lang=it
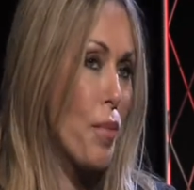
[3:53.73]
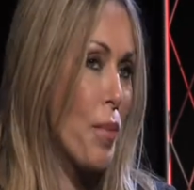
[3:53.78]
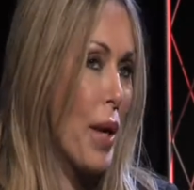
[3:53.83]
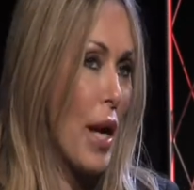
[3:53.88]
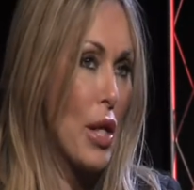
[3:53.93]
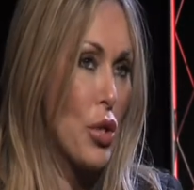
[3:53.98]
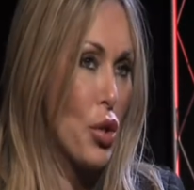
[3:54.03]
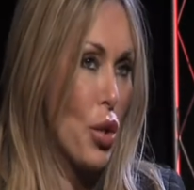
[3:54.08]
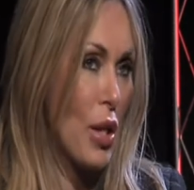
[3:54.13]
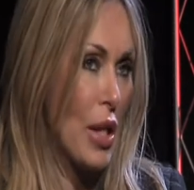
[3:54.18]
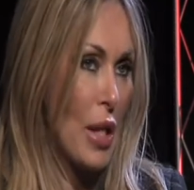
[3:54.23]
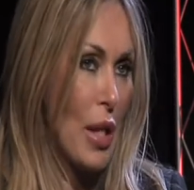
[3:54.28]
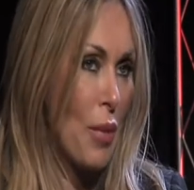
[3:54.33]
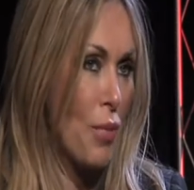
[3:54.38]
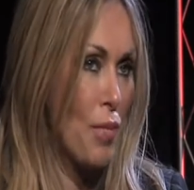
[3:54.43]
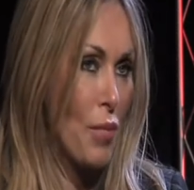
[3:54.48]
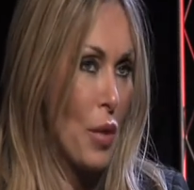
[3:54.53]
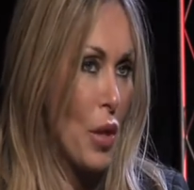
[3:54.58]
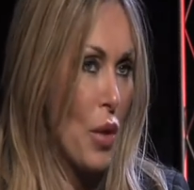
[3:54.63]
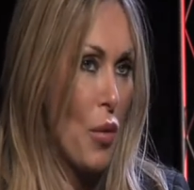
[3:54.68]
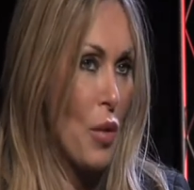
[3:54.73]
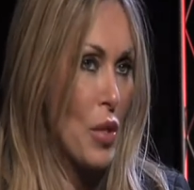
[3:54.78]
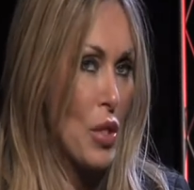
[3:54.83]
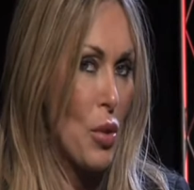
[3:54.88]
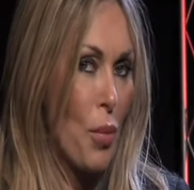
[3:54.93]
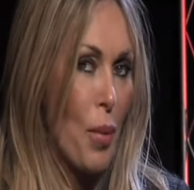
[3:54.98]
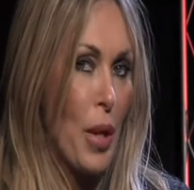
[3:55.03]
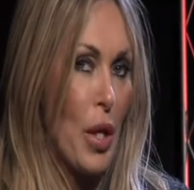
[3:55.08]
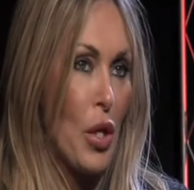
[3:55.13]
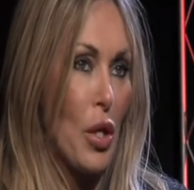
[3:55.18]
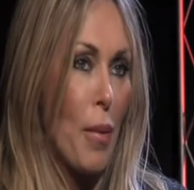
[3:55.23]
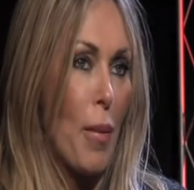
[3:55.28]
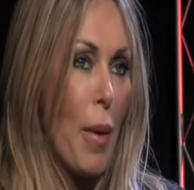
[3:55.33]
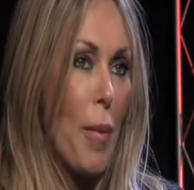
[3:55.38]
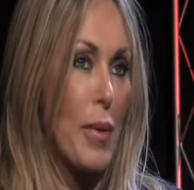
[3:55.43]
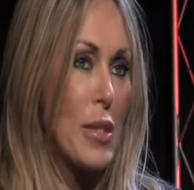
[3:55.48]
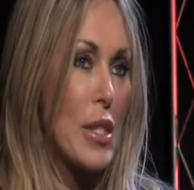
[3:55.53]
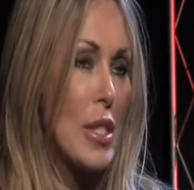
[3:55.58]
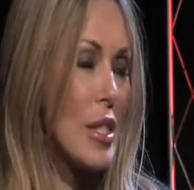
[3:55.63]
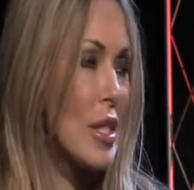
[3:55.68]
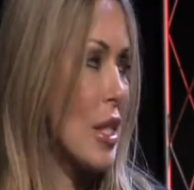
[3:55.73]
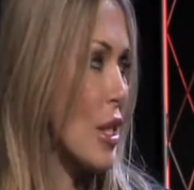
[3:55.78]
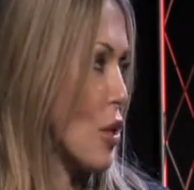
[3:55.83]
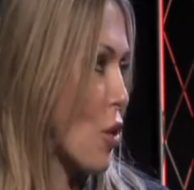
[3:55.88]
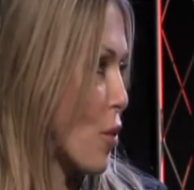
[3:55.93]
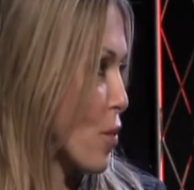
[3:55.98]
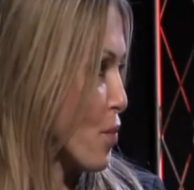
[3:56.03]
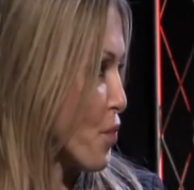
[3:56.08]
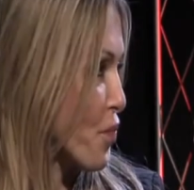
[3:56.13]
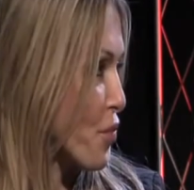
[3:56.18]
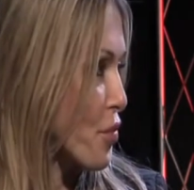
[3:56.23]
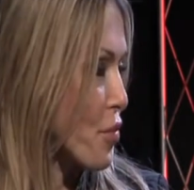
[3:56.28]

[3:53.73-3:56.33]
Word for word: Peraltro anche in questo periodo abbiamo assistito